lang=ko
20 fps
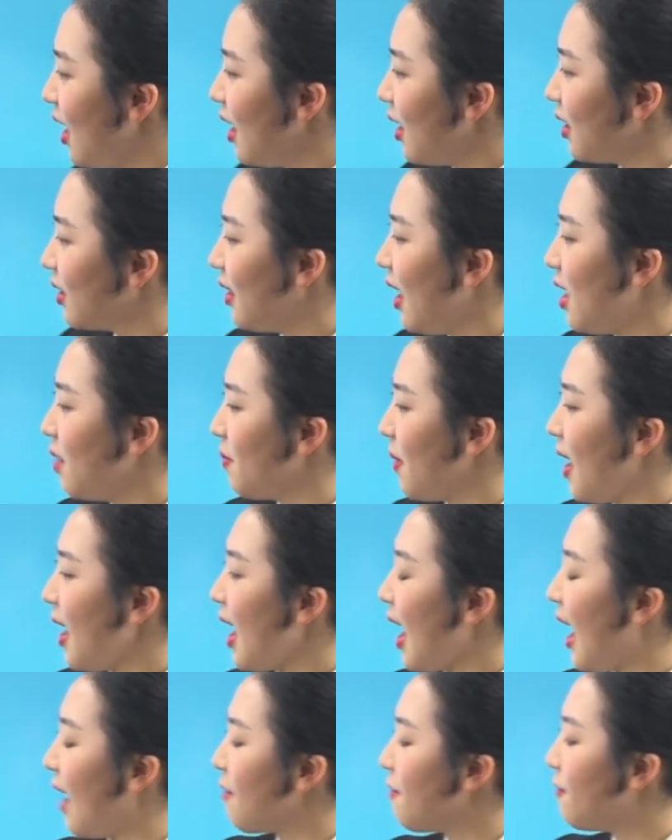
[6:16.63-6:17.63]
그 다음에
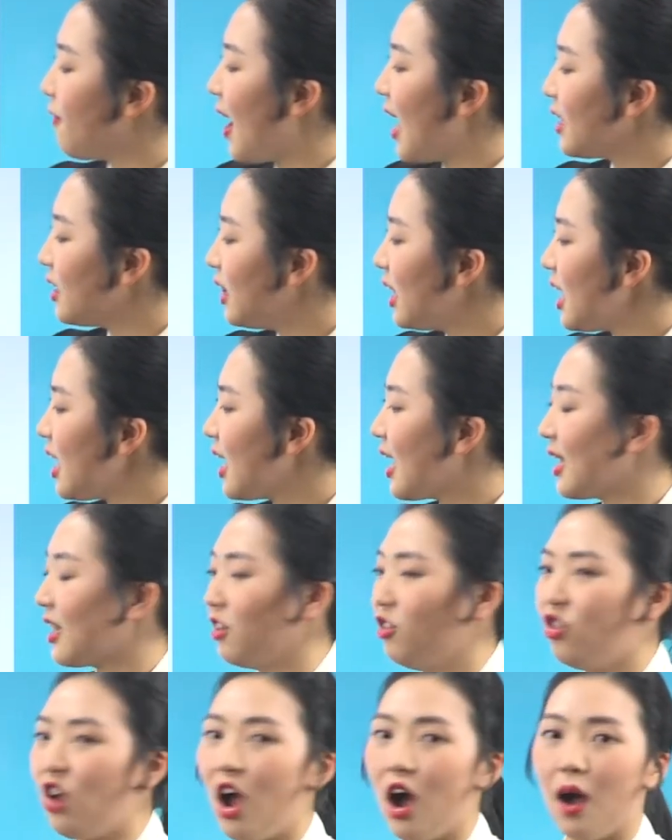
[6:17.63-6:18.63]
I finally got
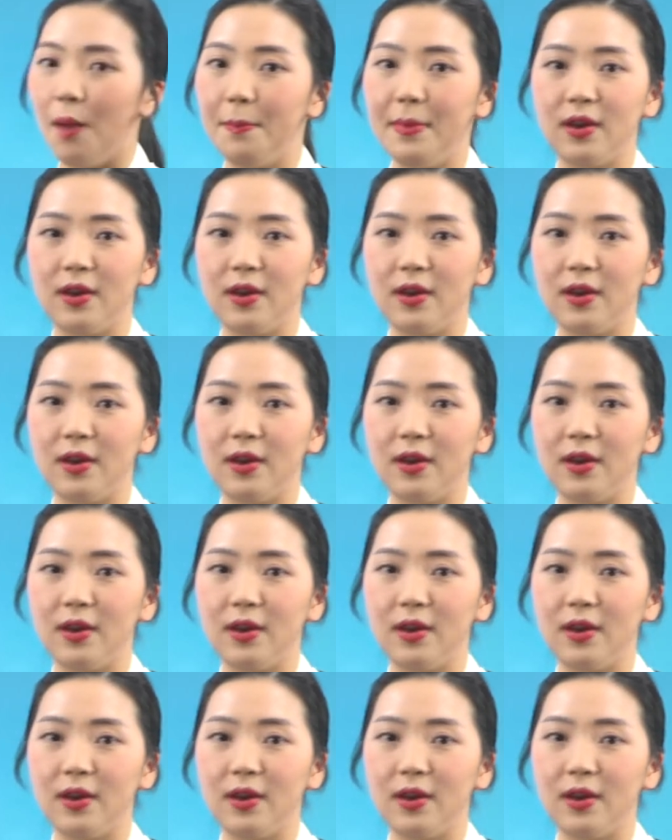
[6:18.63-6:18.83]
a job